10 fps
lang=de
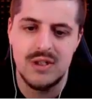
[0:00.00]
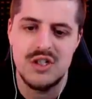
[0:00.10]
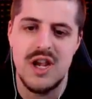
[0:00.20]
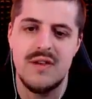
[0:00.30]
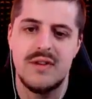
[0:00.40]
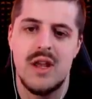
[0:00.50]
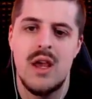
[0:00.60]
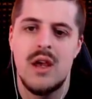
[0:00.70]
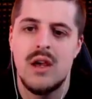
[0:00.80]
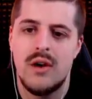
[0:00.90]
geschafft.
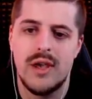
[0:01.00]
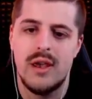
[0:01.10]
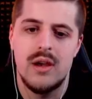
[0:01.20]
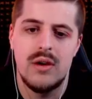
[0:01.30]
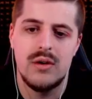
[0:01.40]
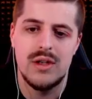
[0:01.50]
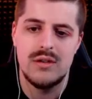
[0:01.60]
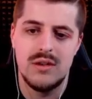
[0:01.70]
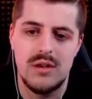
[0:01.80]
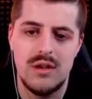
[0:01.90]
Okay, und das
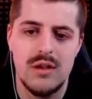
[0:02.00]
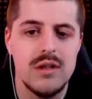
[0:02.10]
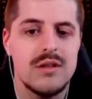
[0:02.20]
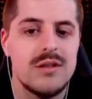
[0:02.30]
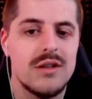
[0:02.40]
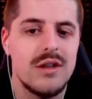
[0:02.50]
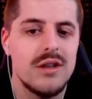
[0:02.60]
ist...